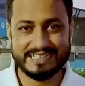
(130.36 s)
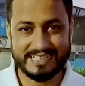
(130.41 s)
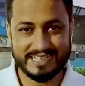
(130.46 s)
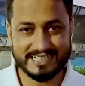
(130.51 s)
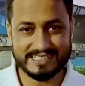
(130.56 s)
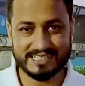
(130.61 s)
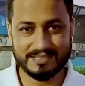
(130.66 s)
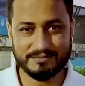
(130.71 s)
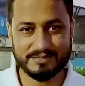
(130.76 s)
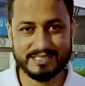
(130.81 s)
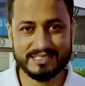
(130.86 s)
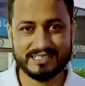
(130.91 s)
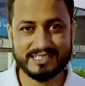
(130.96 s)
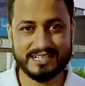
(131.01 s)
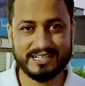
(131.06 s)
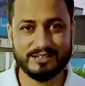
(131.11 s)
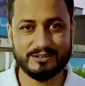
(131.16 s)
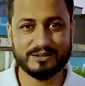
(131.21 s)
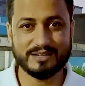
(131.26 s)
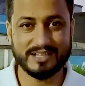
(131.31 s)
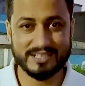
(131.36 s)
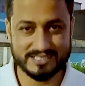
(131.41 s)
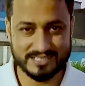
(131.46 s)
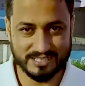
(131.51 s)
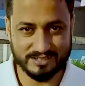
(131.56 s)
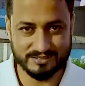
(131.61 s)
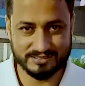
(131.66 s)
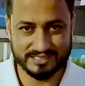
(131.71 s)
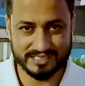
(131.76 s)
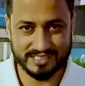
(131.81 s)
कैसा बनता है और
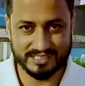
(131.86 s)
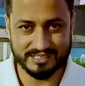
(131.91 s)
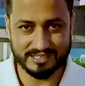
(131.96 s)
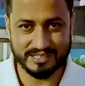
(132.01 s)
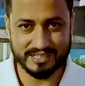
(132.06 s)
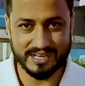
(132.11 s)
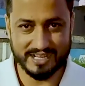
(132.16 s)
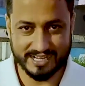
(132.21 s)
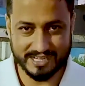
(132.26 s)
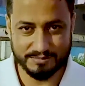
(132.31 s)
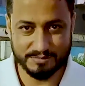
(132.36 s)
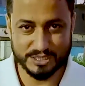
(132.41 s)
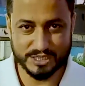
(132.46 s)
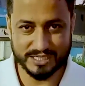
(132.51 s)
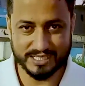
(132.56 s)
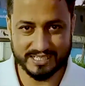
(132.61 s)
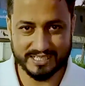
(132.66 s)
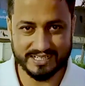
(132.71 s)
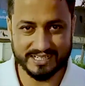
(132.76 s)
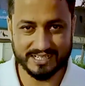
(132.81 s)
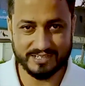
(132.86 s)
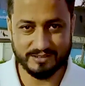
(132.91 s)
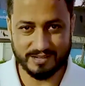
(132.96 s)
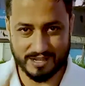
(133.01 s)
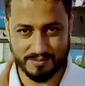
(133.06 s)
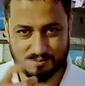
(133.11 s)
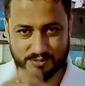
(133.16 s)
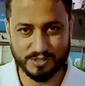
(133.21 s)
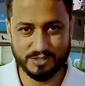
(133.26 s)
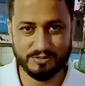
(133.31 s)
कैसा होता है खा के भी चेक करेंगे और
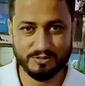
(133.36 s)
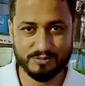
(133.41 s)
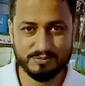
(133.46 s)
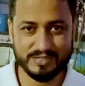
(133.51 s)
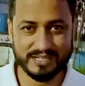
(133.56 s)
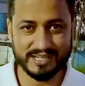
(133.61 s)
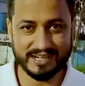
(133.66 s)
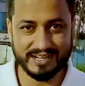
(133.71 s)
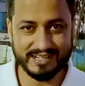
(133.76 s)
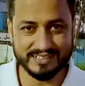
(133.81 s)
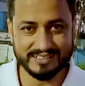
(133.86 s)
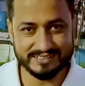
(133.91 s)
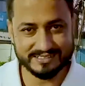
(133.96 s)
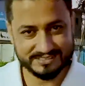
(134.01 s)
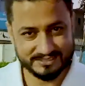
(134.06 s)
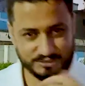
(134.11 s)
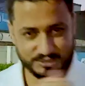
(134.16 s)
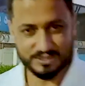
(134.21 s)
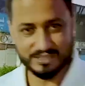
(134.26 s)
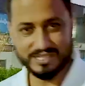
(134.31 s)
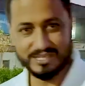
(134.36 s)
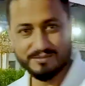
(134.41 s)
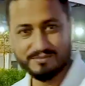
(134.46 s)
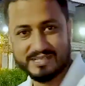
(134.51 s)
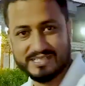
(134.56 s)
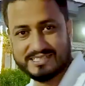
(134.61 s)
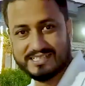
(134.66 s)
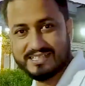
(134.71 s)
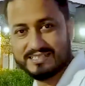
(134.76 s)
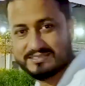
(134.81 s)
आपको रिव्यू भी कराएंगे तो चलें
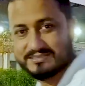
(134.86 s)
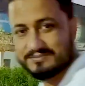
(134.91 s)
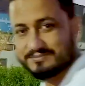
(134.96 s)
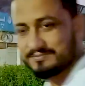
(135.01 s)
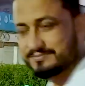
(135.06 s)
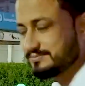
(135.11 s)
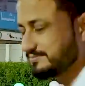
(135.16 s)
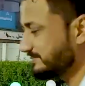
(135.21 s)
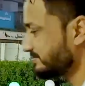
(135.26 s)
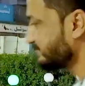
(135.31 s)
मेरे साथ